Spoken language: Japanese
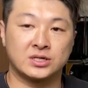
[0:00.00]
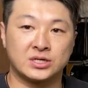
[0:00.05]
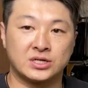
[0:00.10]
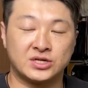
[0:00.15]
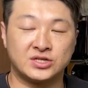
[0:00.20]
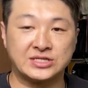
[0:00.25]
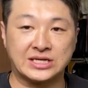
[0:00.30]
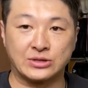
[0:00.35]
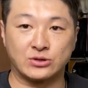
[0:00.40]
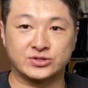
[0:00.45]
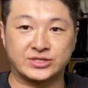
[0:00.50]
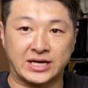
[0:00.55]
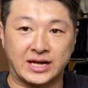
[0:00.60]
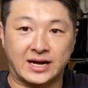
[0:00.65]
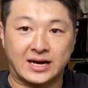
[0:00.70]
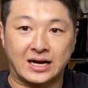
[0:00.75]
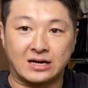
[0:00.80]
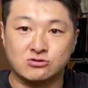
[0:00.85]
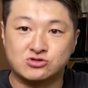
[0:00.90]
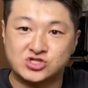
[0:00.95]
膝の
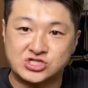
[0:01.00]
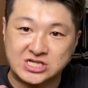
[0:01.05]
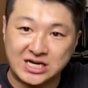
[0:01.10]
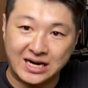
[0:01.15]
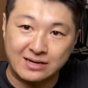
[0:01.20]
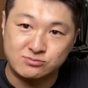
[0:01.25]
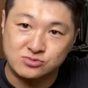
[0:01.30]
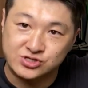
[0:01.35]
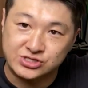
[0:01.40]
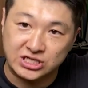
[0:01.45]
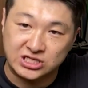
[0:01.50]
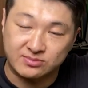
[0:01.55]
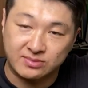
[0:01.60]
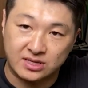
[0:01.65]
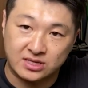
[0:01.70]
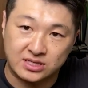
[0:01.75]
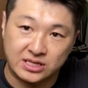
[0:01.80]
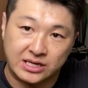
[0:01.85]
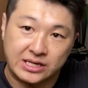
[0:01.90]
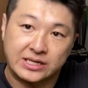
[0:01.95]
皿が内側向いてし
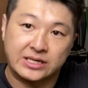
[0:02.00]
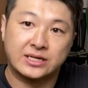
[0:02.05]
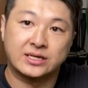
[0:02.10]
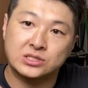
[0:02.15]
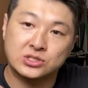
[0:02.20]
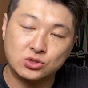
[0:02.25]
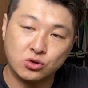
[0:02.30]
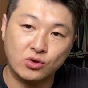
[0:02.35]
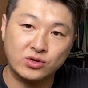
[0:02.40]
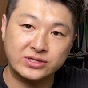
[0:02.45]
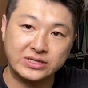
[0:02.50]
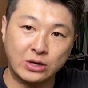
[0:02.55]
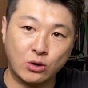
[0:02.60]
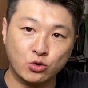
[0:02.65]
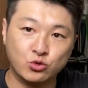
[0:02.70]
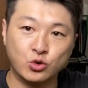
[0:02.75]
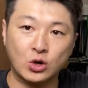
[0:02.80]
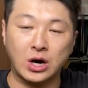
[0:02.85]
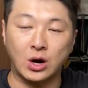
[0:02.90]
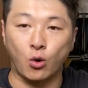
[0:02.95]
まったりそういった
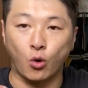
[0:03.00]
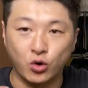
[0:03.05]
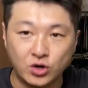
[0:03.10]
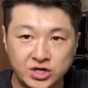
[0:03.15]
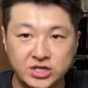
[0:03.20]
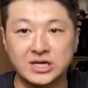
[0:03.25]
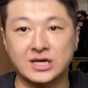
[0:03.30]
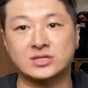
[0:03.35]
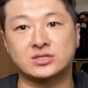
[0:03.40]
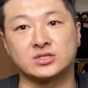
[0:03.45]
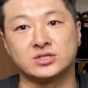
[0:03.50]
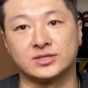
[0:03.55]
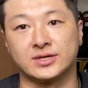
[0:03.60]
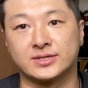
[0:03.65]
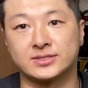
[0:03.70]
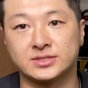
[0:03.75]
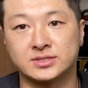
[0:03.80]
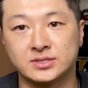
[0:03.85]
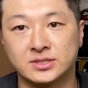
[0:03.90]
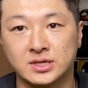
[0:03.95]
ことが起きやすい
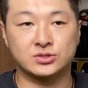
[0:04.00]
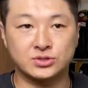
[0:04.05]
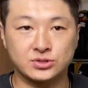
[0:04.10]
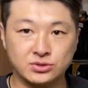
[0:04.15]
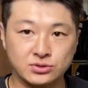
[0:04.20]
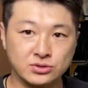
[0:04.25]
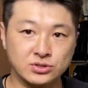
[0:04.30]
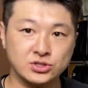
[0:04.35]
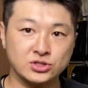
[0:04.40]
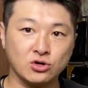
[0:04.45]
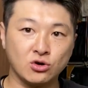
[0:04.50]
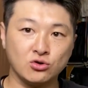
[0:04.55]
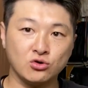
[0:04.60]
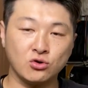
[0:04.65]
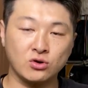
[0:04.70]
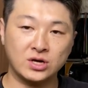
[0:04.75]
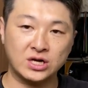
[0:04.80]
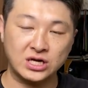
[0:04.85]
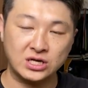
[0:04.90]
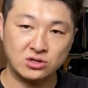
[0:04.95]
です通常
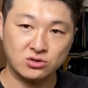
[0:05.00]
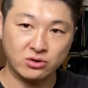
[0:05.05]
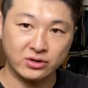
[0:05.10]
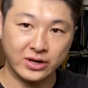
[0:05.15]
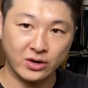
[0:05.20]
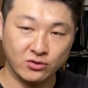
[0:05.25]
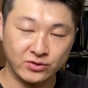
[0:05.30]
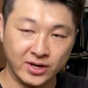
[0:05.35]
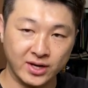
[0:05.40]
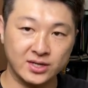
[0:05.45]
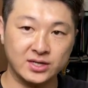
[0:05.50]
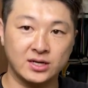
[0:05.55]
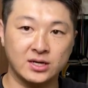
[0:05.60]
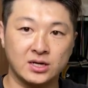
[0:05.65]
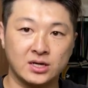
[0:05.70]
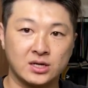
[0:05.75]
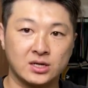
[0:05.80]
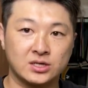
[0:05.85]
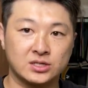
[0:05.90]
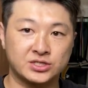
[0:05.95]
の筋トレをね
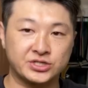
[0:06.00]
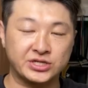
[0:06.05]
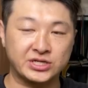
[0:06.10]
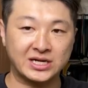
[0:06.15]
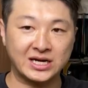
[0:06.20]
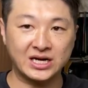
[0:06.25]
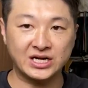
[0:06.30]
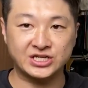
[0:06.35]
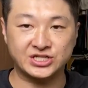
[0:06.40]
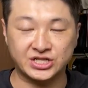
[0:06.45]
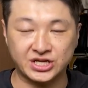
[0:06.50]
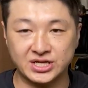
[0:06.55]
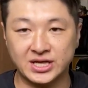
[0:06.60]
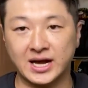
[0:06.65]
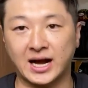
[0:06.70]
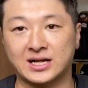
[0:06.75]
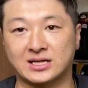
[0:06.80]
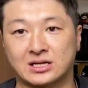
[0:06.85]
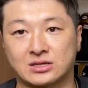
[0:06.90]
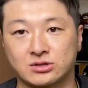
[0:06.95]
しっかりして
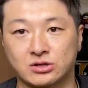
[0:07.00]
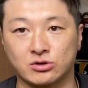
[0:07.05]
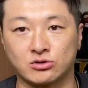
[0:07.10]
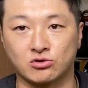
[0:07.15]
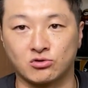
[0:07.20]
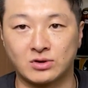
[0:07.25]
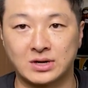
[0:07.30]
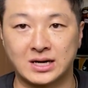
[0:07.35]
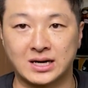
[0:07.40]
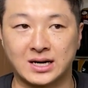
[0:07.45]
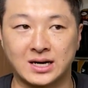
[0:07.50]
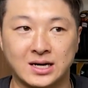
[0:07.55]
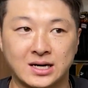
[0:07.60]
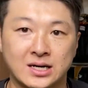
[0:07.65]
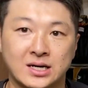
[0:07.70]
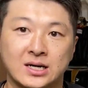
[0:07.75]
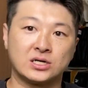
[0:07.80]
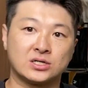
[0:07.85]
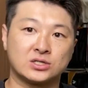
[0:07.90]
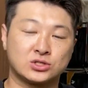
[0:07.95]
ない方っていうのは
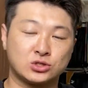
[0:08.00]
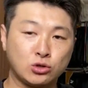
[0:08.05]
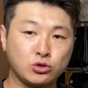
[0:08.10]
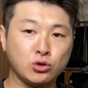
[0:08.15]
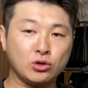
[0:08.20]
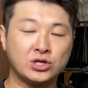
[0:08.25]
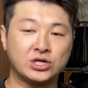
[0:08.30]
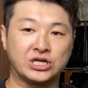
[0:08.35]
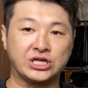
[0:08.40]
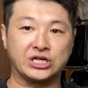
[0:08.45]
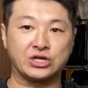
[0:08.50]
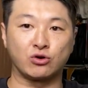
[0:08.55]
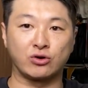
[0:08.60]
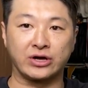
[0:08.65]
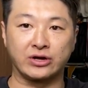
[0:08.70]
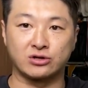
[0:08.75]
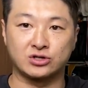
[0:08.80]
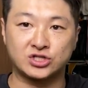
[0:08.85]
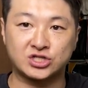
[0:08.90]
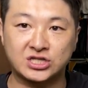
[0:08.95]
外に
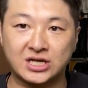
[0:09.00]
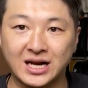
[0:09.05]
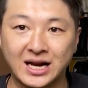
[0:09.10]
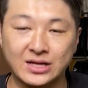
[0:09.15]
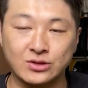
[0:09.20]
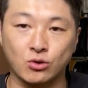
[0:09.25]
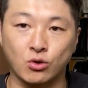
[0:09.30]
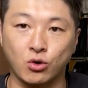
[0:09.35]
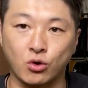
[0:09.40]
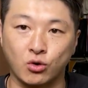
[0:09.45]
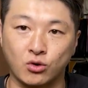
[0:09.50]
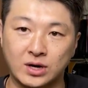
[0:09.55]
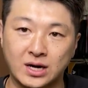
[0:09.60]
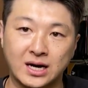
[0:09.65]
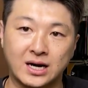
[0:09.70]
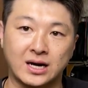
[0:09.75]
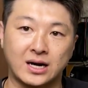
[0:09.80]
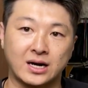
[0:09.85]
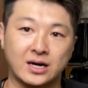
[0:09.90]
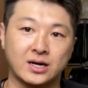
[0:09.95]
広げる力の方
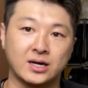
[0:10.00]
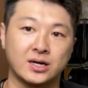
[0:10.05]
が